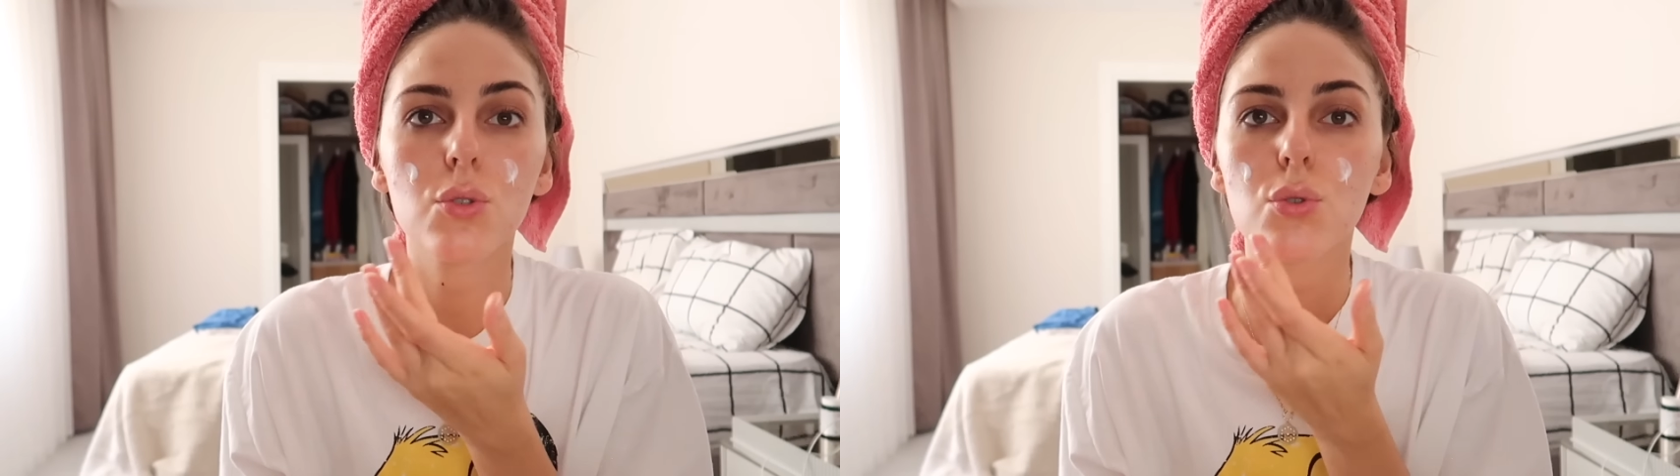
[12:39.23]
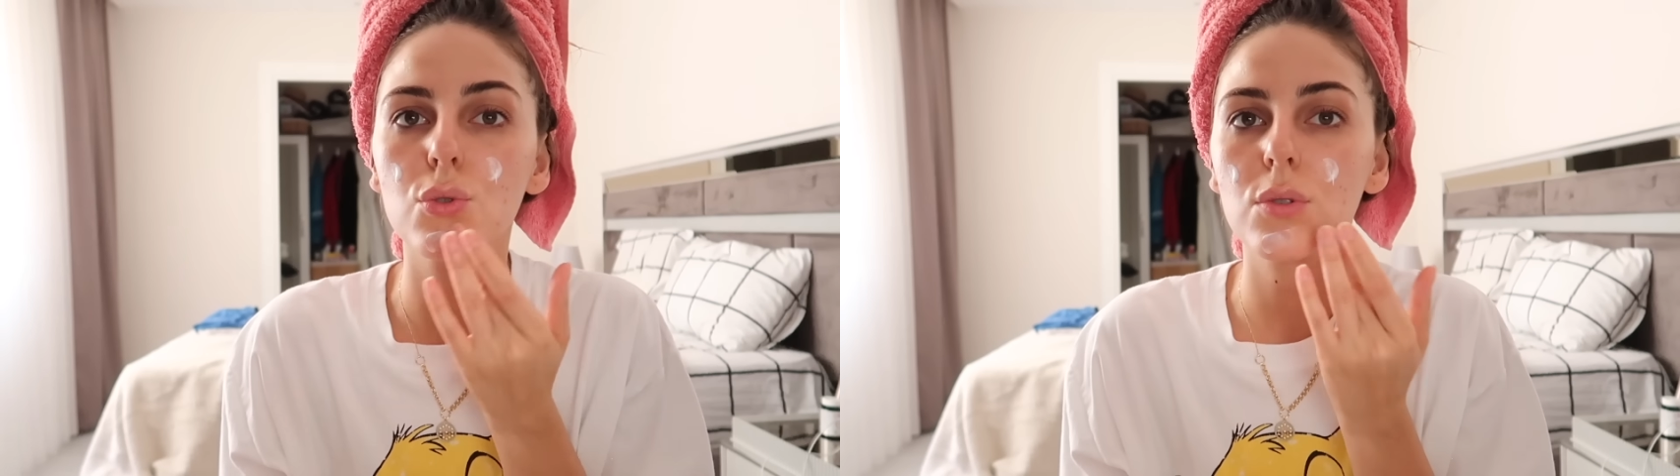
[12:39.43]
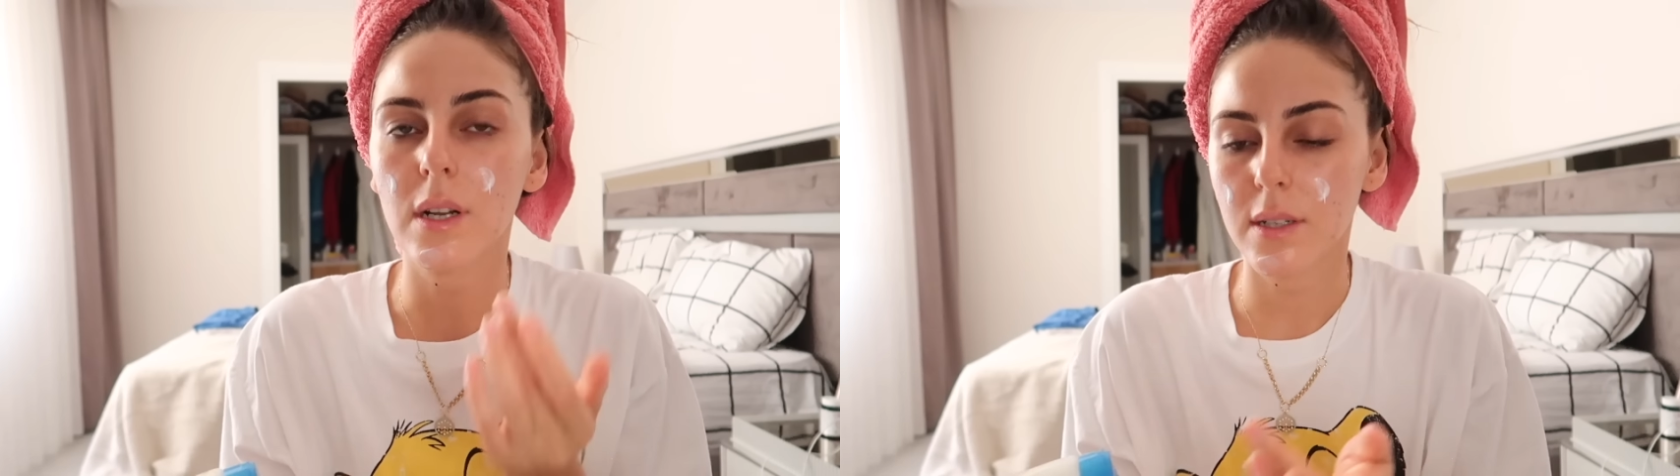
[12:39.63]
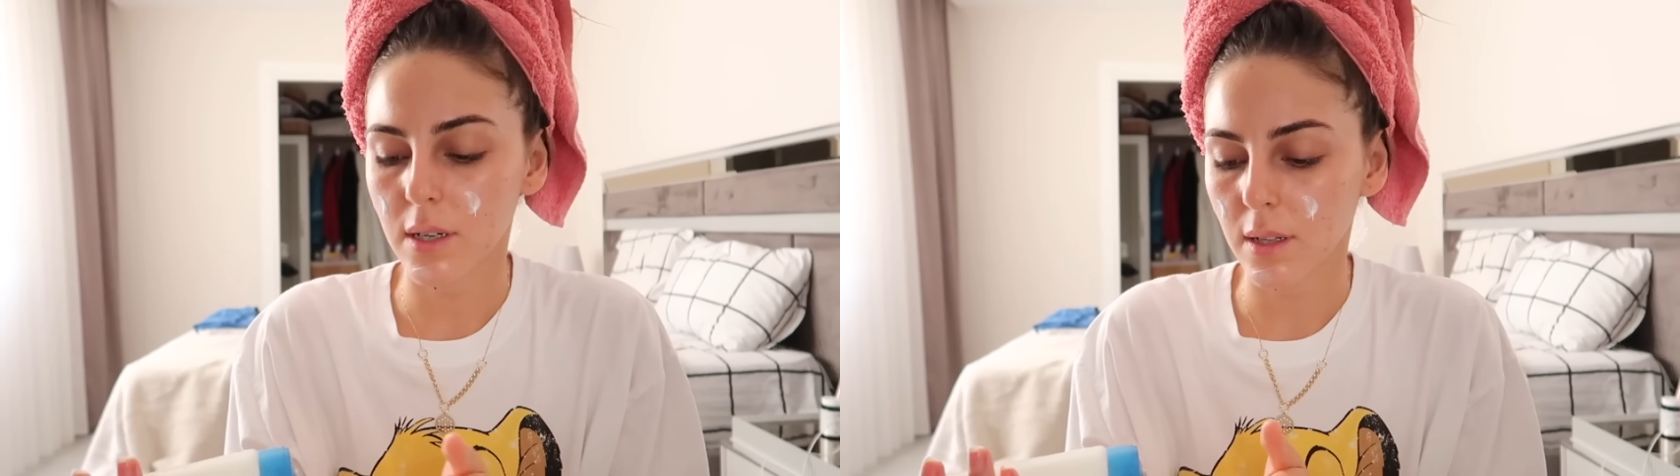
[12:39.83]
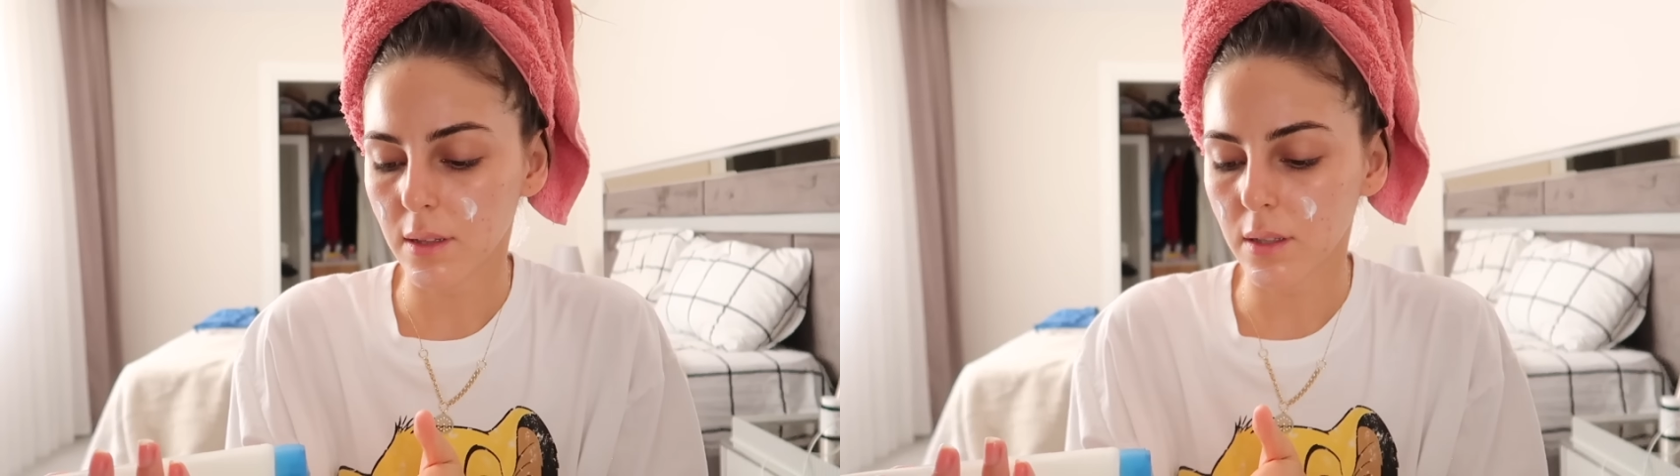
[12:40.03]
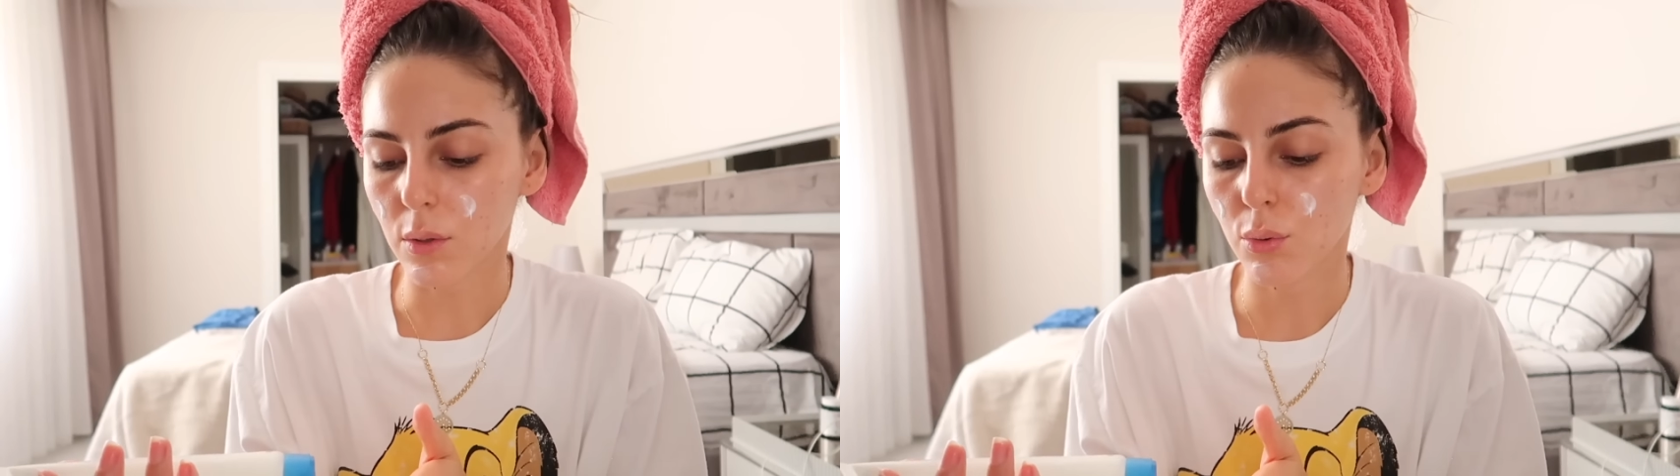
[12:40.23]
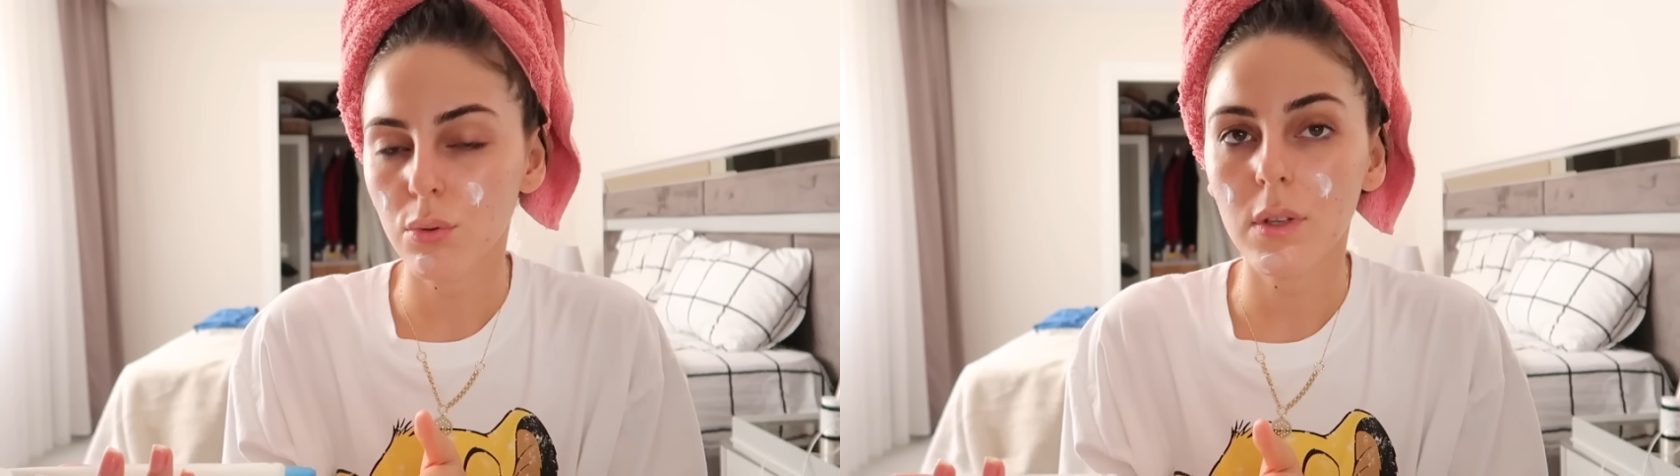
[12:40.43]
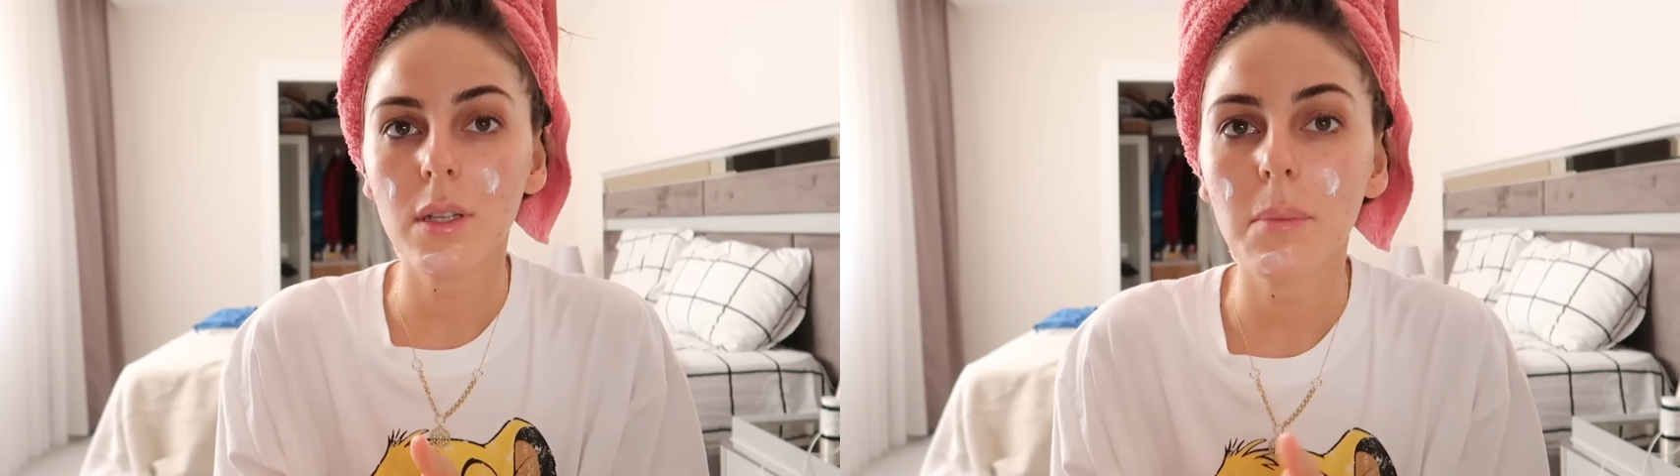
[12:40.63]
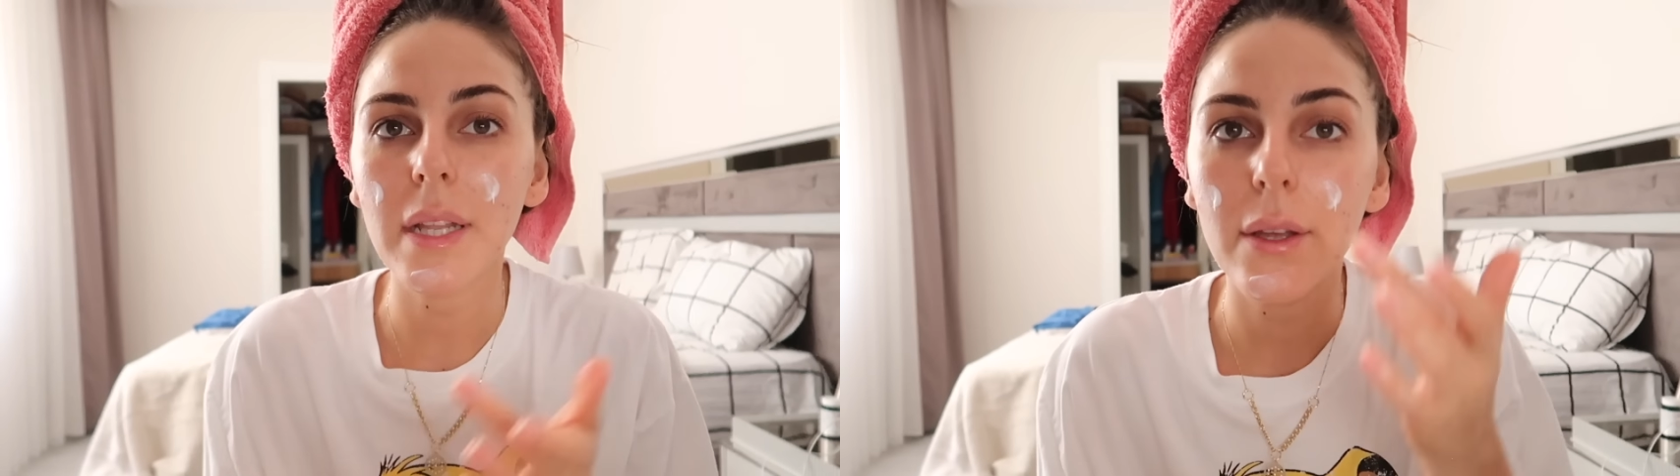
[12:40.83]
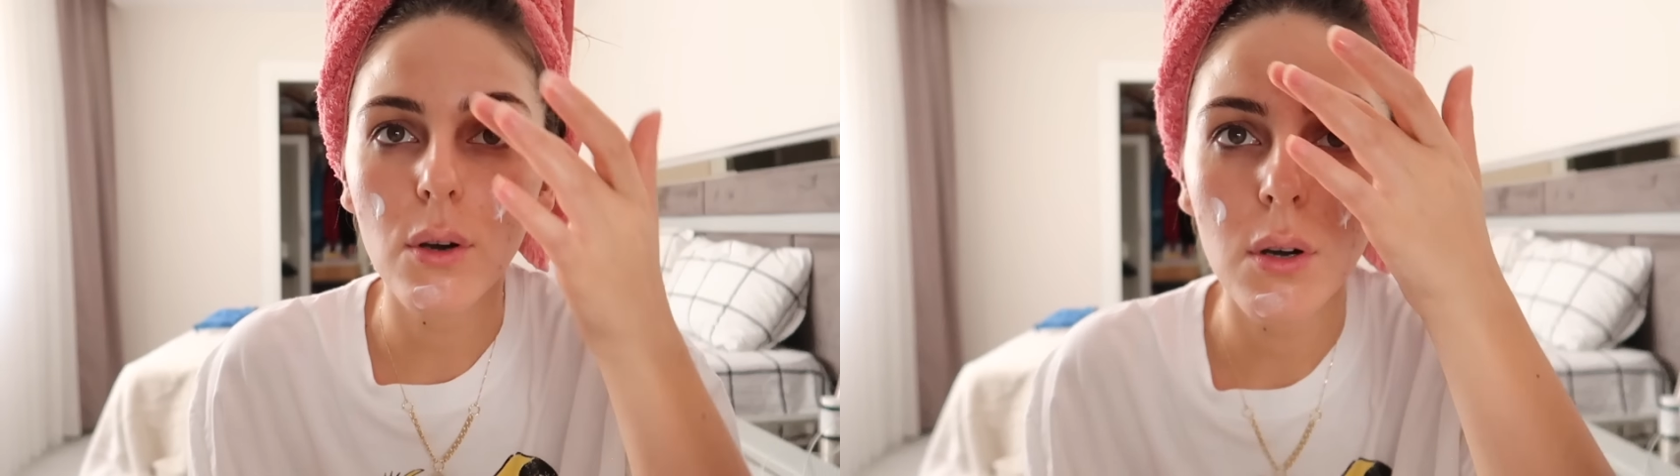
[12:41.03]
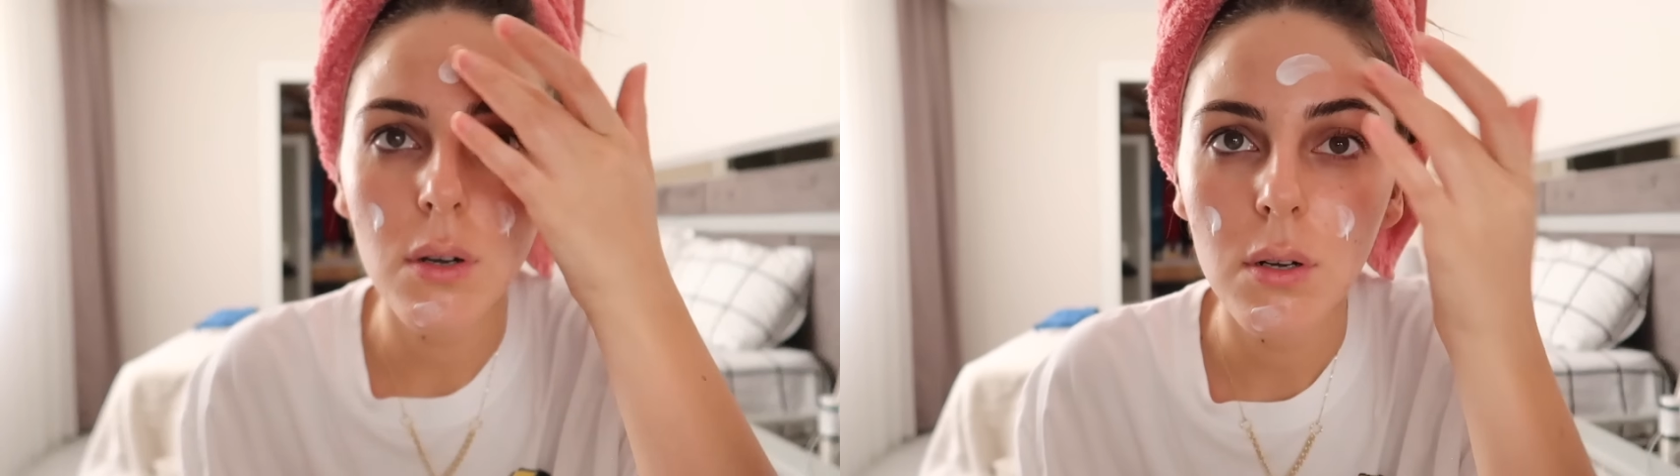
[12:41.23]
çocuklar rahatlıkla kullanabiliyor.